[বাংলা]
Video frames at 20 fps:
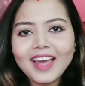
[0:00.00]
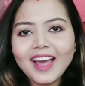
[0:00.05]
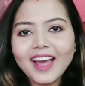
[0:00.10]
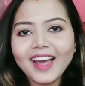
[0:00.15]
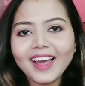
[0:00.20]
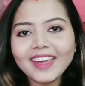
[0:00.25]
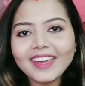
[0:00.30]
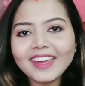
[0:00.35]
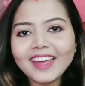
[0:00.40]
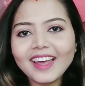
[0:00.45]

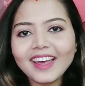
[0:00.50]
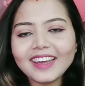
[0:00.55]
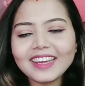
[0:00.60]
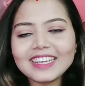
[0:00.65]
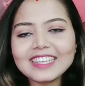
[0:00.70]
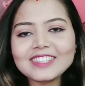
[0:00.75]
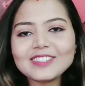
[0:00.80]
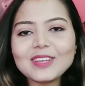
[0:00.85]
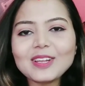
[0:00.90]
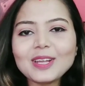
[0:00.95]
হাই
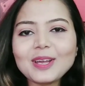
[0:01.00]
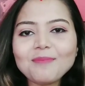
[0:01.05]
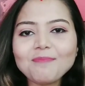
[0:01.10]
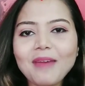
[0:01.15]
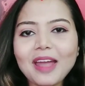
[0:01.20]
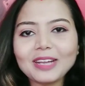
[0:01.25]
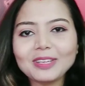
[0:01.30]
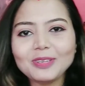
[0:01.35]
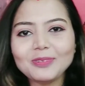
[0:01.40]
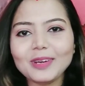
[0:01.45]
গাইস ওয়েলকাম
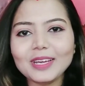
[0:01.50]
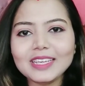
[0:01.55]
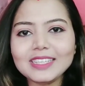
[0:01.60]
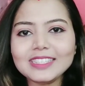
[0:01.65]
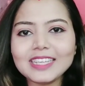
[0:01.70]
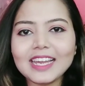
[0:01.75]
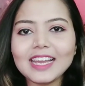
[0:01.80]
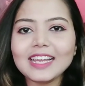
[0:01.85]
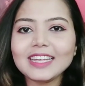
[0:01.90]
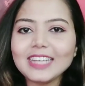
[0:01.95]
ব্যাক টু মাই
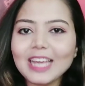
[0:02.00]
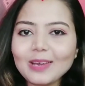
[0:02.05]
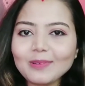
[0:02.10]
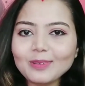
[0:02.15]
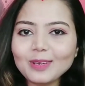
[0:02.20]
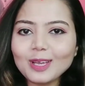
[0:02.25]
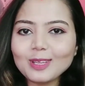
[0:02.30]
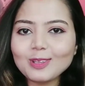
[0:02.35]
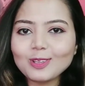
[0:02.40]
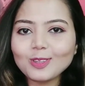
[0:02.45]
চ্যানেল
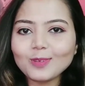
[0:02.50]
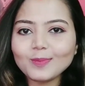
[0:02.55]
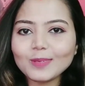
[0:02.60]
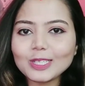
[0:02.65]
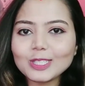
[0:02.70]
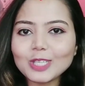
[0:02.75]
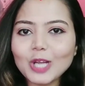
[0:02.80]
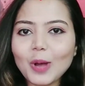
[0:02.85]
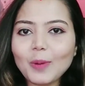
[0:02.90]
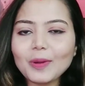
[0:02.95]
কেমন আছো
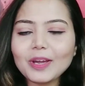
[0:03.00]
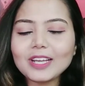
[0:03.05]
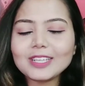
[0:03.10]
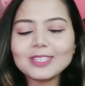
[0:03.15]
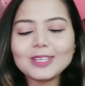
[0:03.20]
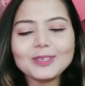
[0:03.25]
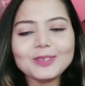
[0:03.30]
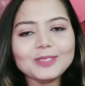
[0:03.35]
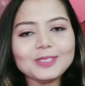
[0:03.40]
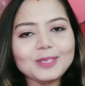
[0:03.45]
তোমরা সবাই
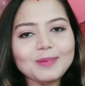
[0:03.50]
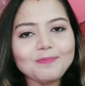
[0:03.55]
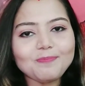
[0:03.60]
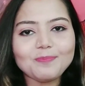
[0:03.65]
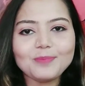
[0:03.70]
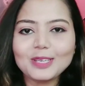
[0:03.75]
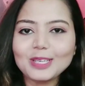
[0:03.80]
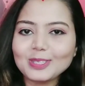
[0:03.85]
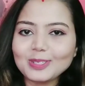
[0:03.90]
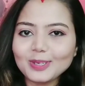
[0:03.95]
আশা করছি
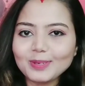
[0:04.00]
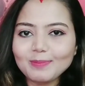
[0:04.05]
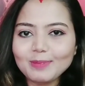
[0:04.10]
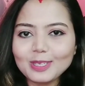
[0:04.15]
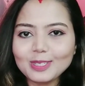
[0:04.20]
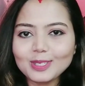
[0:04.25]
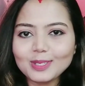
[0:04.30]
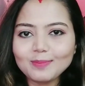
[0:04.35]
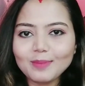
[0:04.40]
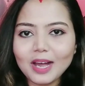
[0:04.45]
ভীষণ
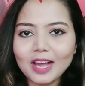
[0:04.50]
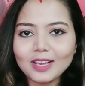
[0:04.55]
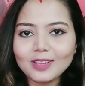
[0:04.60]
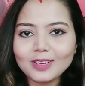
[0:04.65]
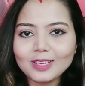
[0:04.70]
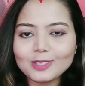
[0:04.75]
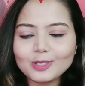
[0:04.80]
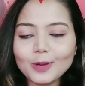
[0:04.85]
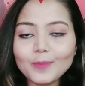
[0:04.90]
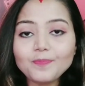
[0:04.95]
ভীষণ ভালো
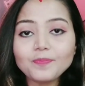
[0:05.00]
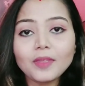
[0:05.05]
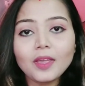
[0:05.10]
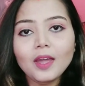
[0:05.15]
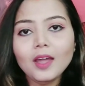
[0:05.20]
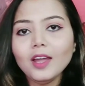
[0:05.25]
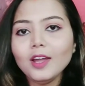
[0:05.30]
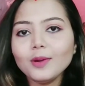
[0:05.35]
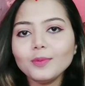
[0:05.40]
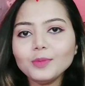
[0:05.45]
আছো
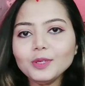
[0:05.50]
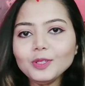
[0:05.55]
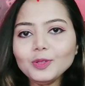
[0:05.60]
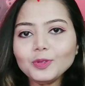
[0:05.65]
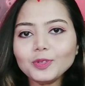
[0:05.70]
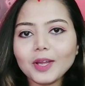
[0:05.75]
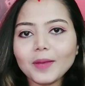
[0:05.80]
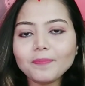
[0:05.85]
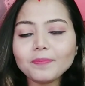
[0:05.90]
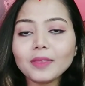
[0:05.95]

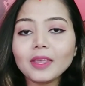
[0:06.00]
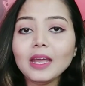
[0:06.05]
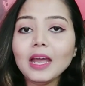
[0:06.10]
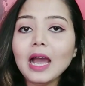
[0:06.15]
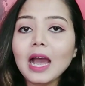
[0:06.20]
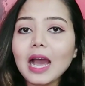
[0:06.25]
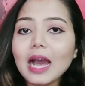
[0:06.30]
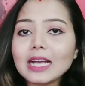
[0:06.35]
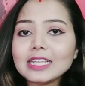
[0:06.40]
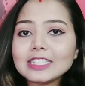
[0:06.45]
বন্ধুরা
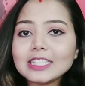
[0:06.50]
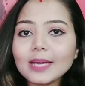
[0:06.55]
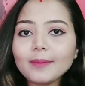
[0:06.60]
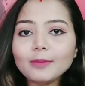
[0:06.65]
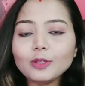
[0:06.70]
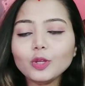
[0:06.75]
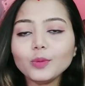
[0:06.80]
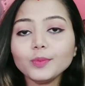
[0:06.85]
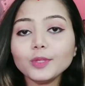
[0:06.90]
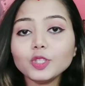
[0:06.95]
আজকে
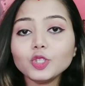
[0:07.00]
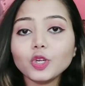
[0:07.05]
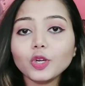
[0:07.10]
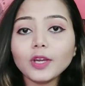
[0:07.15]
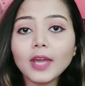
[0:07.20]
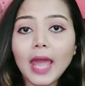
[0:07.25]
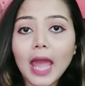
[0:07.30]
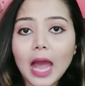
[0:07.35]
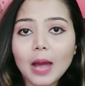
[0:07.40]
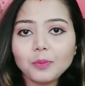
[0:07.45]
আমি তোমাদের
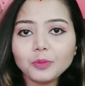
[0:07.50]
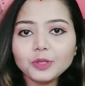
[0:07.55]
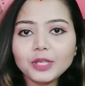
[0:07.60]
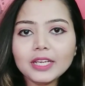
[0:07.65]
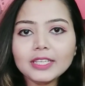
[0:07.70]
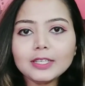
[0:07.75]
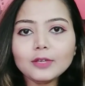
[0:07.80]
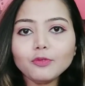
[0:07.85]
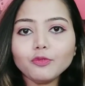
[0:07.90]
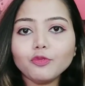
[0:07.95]
সঙ্গে
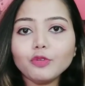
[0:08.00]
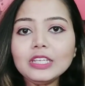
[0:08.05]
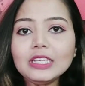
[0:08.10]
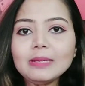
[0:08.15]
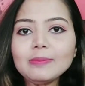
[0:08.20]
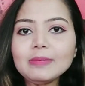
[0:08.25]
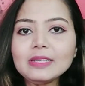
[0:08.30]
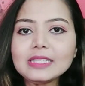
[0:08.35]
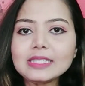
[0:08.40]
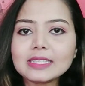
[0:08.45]
এমনই একটা
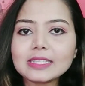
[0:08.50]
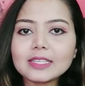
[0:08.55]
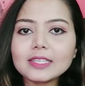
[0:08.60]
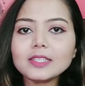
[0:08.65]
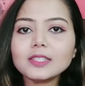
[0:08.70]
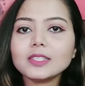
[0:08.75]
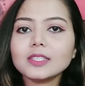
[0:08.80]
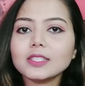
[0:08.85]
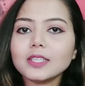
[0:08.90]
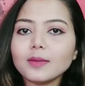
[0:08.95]
ভিটামিন সি
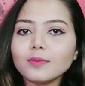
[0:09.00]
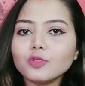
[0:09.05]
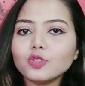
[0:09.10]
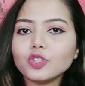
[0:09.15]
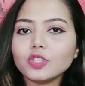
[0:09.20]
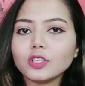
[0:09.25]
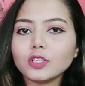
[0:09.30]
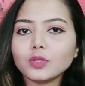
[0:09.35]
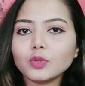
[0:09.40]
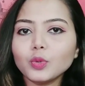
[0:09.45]
সিরাম
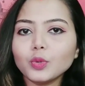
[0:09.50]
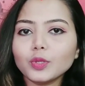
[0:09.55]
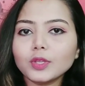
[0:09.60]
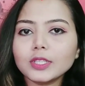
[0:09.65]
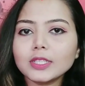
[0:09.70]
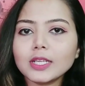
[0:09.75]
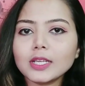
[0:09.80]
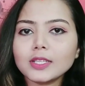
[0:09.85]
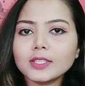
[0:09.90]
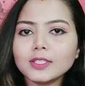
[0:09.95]
শেয়ার
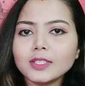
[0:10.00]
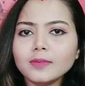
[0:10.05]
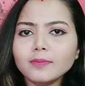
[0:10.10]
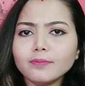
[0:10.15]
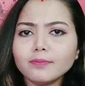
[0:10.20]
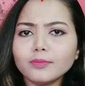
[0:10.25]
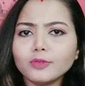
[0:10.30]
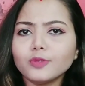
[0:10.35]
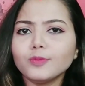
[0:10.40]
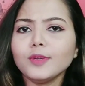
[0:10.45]
করতে যাচ্ছি
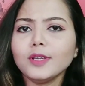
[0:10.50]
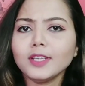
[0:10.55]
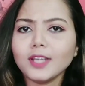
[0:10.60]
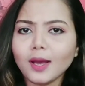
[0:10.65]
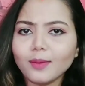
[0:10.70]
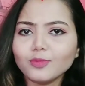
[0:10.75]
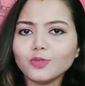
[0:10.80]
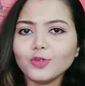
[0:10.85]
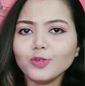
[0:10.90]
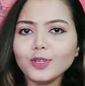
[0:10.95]
তোমরা
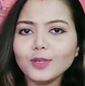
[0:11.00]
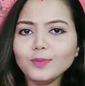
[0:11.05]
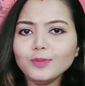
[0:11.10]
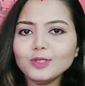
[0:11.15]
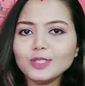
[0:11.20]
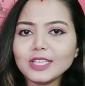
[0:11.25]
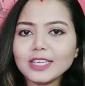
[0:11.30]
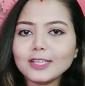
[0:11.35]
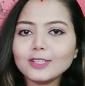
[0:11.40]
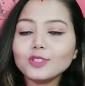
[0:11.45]
নাম শুনে
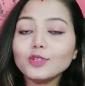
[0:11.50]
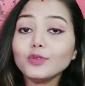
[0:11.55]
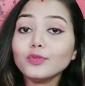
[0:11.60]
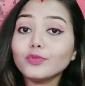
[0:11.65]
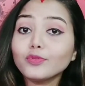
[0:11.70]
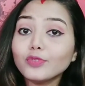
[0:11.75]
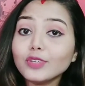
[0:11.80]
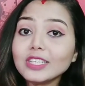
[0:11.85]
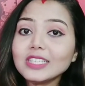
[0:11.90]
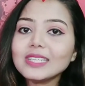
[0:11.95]
বুঝে গেছো
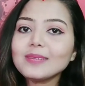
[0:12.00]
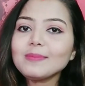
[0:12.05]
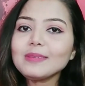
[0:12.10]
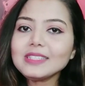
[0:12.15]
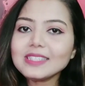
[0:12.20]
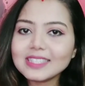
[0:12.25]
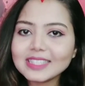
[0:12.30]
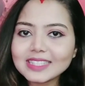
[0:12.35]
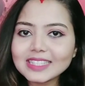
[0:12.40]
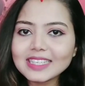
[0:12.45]

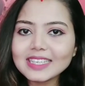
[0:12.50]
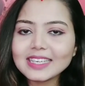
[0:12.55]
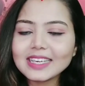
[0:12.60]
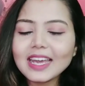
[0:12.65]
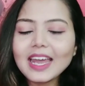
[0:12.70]
ভিটামিন সি